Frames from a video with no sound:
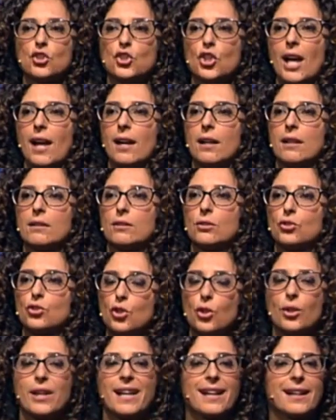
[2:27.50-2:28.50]
già
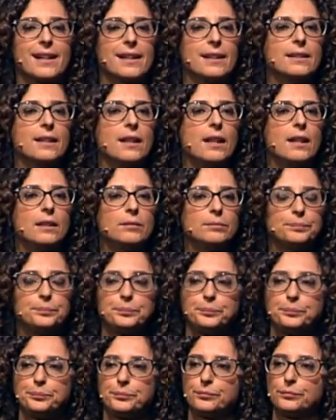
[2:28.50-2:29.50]
ciò che accadrà,
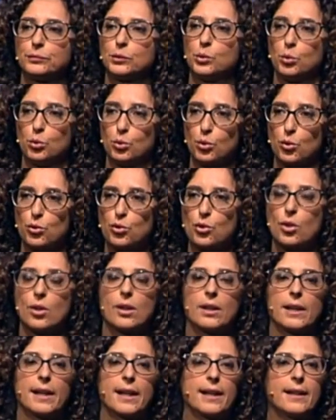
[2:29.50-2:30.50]
tutto
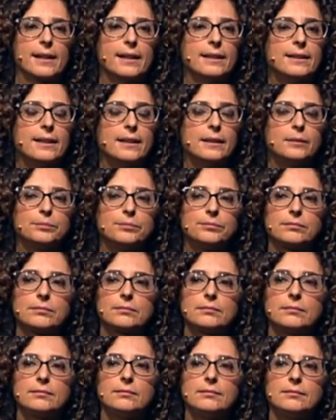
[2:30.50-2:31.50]
ciò che accadrà,
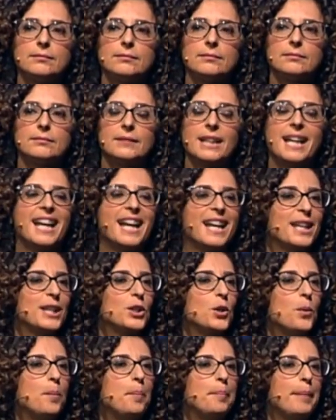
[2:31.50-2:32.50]

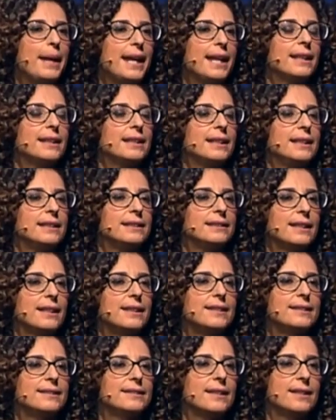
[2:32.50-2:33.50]
non perdi
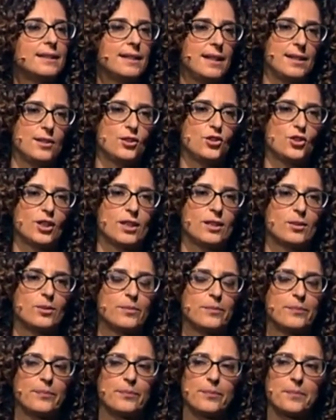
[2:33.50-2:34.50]
l'interesse a leggerlo.
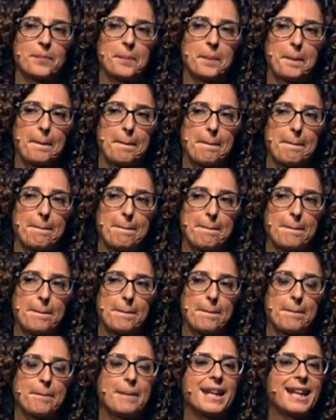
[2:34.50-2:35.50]

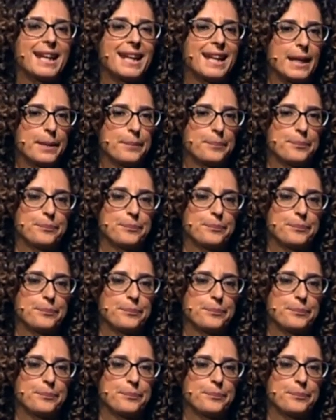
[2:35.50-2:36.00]
Perché?